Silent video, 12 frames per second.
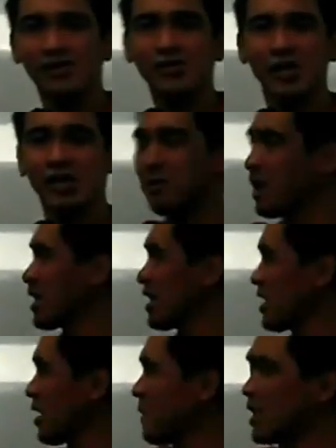industry na
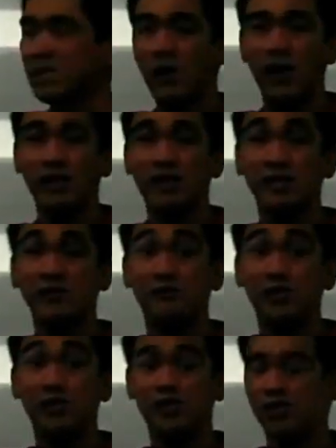makikinabang sa wellness
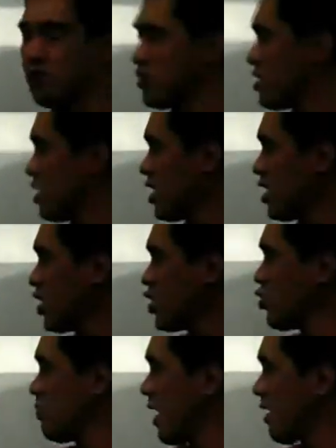revolution,
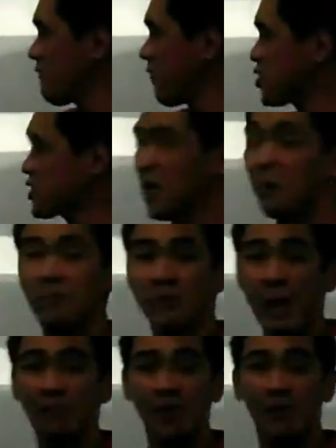yung mga food
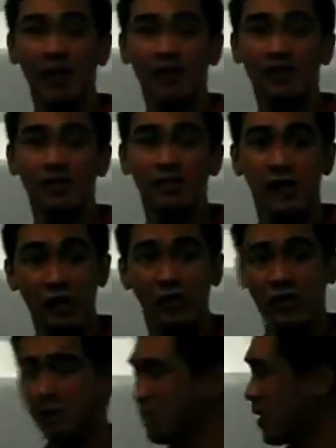supplements,
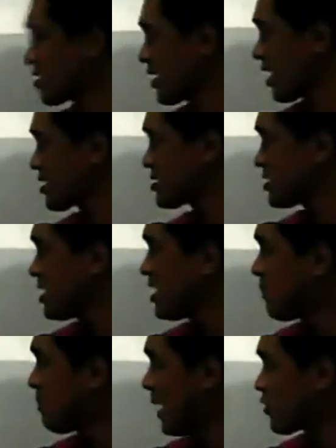natural products,
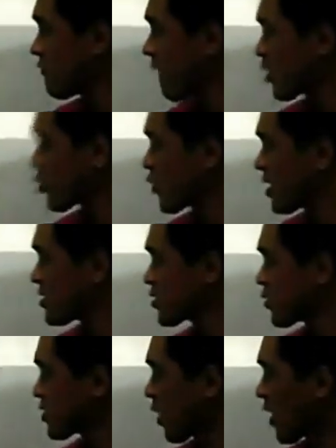
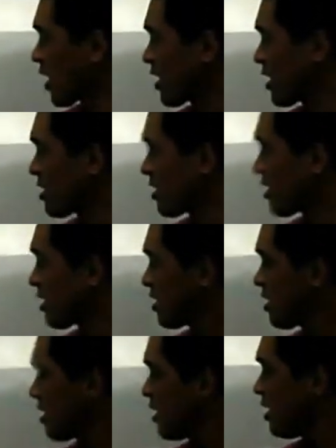manufacturers kung tawagin.
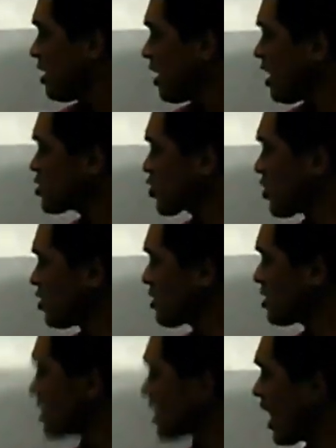
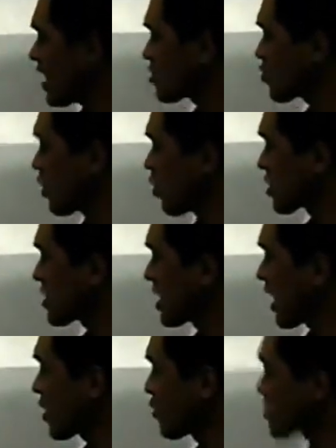Ito, hindi kaya to ng
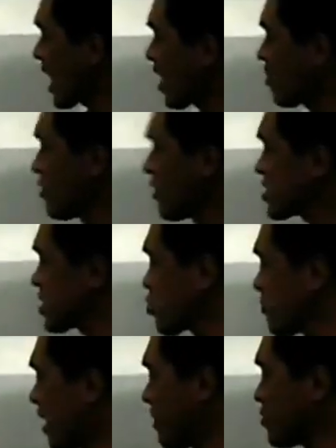ordinaryong tao kasi
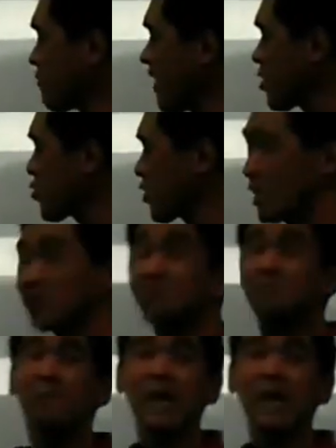itong mga manufacturers,